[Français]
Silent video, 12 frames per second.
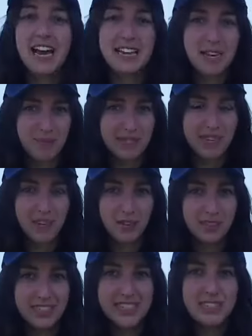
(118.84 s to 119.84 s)
IMT
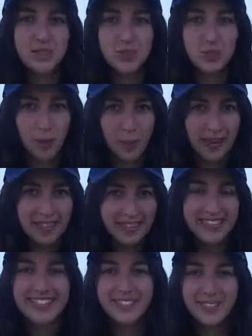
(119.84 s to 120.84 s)
Atlantique sur
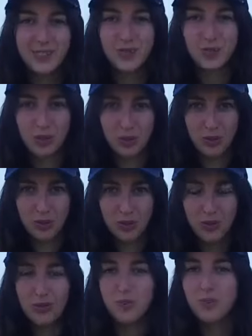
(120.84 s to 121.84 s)
Brest ainsi que sur
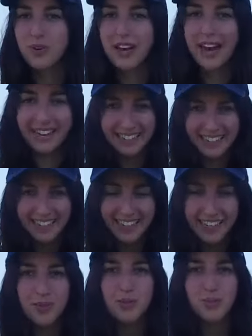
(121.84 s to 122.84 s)
Nantes, vous pourrez
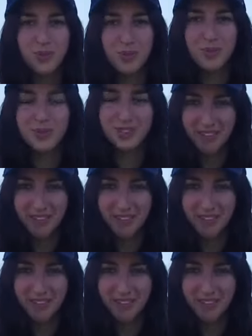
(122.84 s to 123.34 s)
adhérer au Bureau du